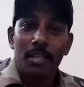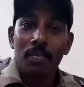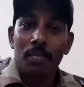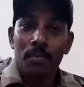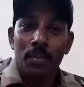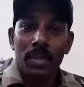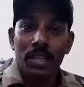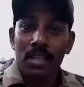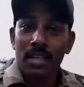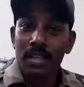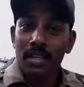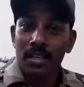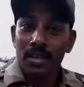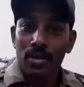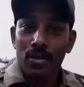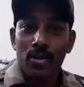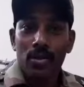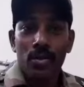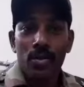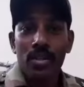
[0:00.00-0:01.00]
எப்படி
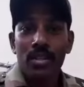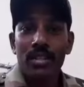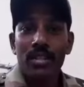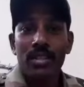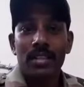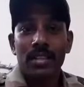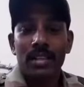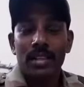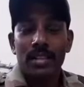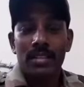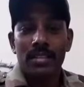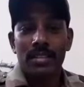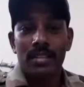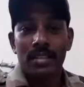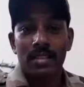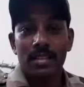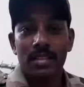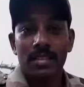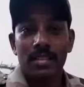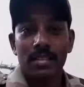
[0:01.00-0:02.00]
இருக்கும்ன்றதே தெரியாது
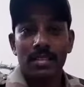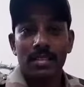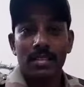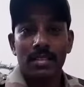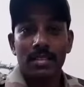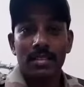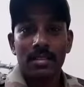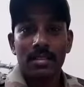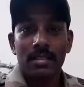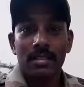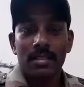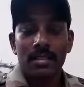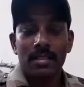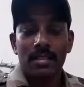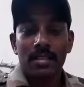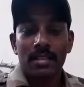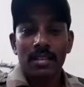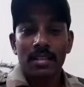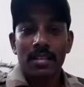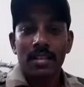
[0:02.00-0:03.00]
சார்
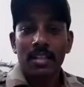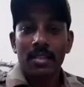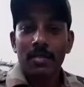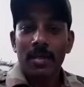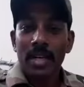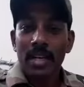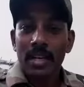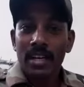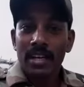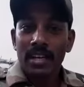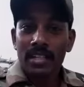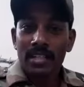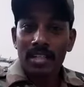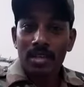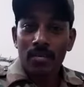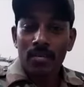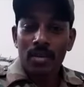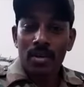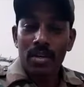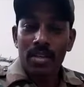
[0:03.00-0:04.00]
இந்த மாதிரியெல்லாம்
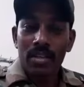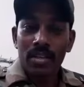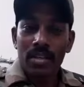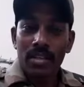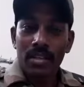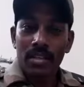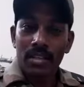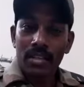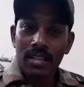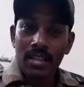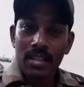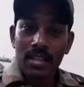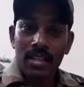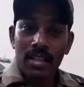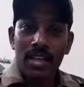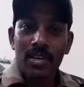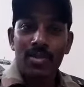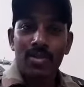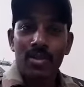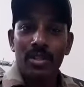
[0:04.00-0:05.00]
கஷ்டப்படுற அந்த இந்திய
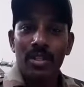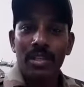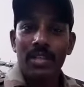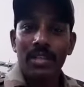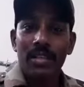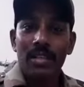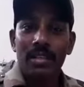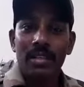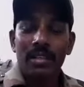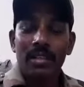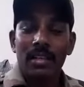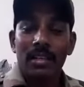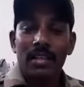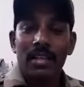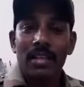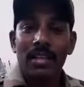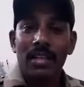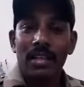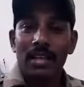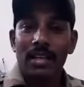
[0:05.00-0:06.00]
இராணுவத்தை
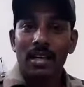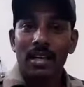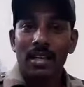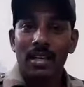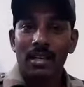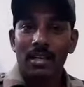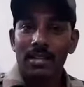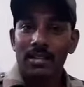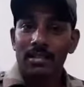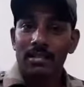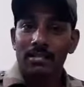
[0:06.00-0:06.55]
நீங்கள்லாம்